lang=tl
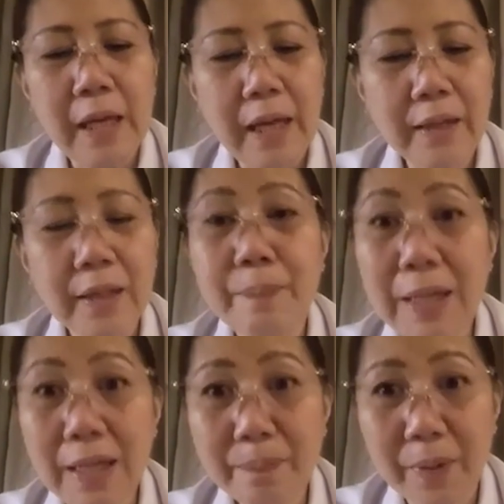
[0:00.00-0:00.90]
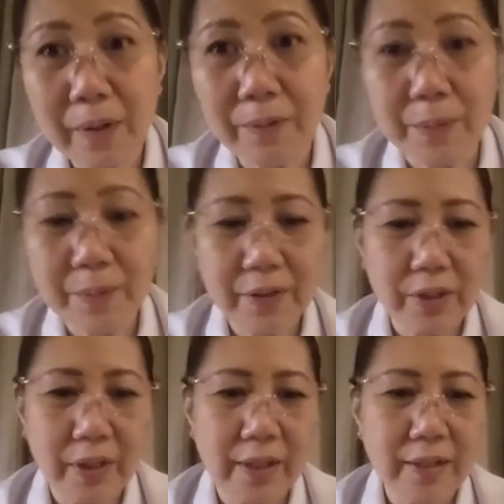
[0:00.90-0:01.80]
Ang napiling proverb si
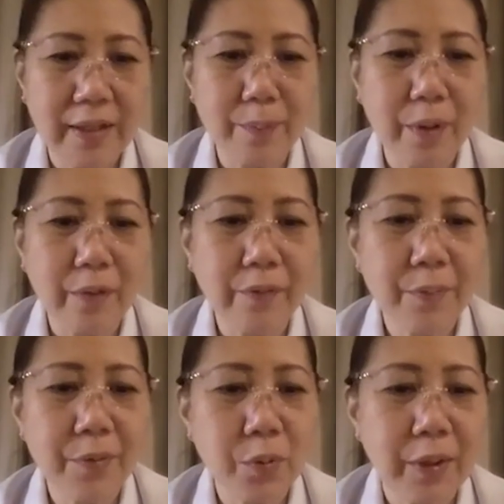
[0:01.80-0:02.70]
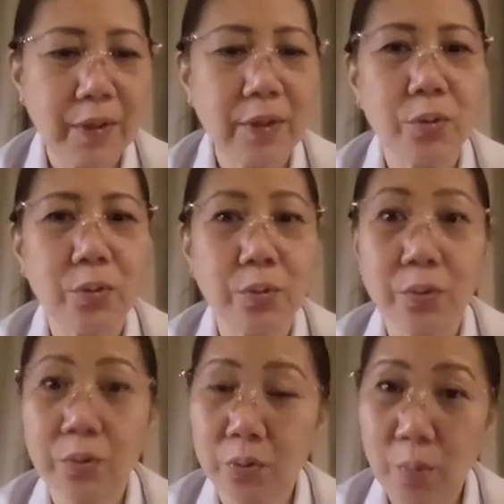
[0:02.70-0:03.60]
Charles ay Proverbs
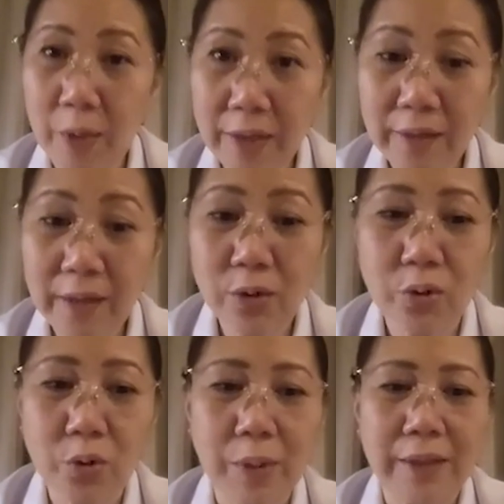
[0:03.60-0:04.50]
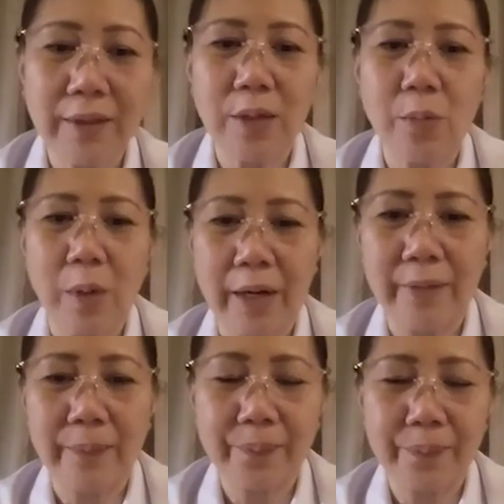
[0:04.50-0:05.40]
22 20 to 21.
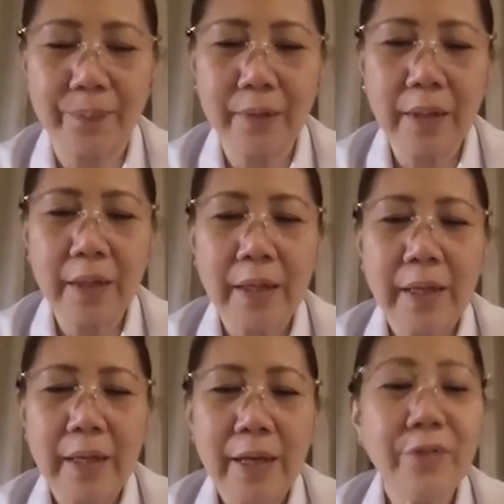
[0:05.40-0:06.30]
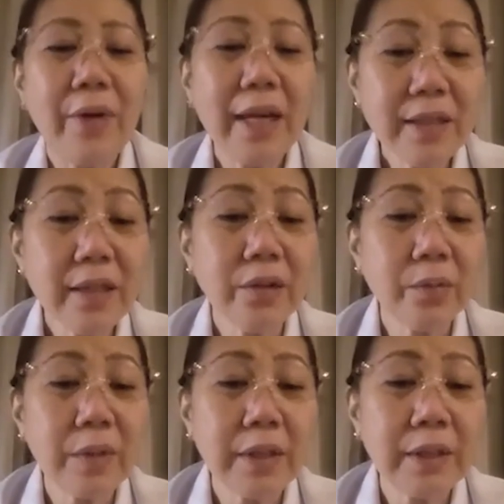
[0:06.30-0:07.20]
Have I not
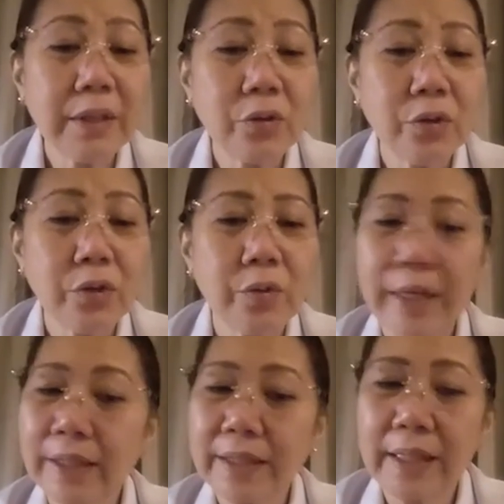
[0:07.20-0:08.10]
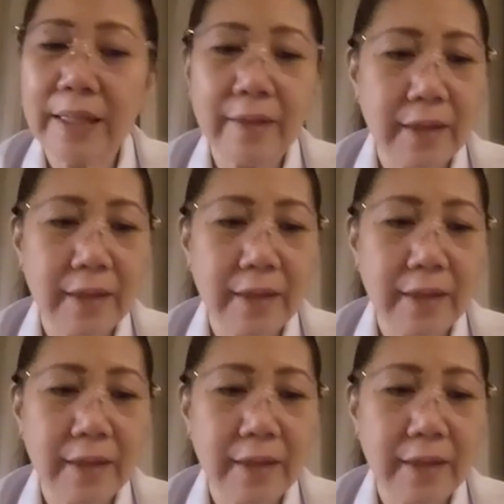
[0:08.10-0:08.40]
written to you excellent